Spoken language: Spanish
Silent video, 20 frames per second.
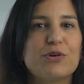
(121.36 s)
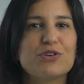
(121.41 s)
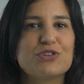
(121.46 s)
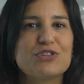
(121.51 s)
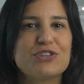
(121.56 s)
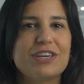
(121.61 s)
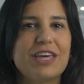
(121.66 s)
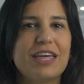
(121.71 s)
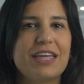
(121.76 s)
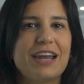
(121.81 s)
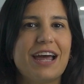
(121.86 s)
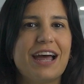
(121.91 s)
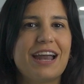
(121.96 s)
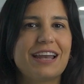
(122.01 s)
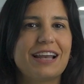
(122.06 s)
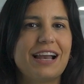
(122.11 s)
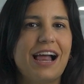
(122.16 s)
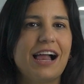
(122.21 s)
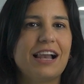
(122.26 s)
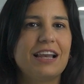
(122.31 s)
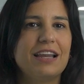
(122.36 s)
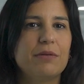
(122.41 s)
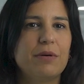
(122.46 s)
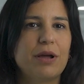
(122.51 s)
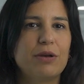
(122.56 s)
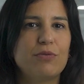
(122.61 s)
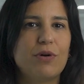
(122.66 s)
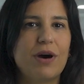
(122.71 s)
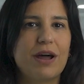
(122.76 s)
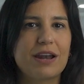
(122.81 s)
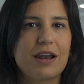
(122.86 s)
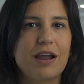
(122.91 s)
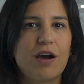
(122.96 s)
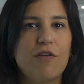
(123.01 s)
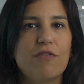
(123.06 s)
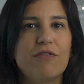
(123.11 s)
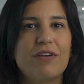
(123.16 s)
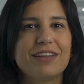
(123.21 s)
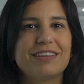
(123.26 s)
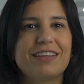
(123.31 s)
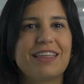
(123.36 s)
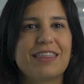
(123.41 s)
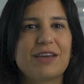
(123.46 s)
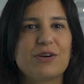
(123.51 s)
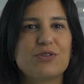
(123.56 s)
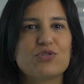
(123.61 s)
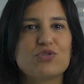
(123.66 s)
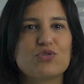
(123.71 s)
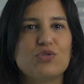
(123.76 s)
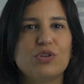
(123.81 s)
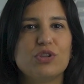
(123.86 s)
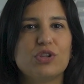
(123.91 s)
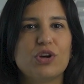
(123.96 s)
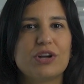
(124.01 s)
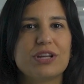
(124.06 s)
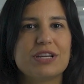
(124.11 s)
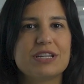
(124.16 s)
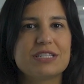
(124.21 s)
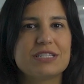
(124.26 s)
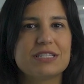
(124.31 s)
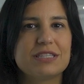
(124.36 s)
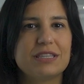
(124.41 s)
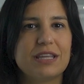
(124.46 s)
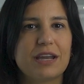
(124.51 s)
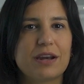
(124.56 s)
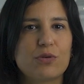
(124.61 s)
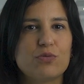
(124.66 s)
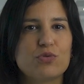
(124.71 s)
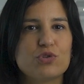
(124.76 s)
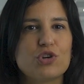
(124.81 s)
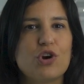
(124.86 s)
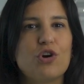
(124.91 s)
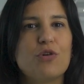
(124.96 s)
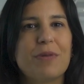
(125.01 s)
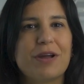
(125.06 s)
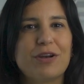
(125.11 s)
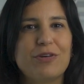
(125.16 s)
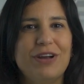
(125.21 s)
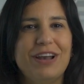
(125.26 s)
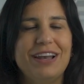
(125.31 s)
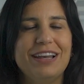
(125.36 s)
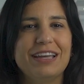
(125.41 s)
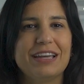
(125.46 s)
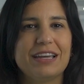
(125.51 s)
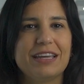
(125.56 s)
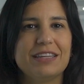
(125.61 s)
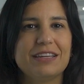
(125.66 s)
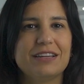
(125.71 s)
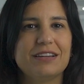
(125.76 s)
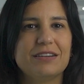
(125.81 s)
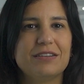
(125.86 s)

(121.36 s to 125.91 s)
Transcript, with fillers: considerar al evaluar las ofertas de consultores de recursos humanos en LinkedIn?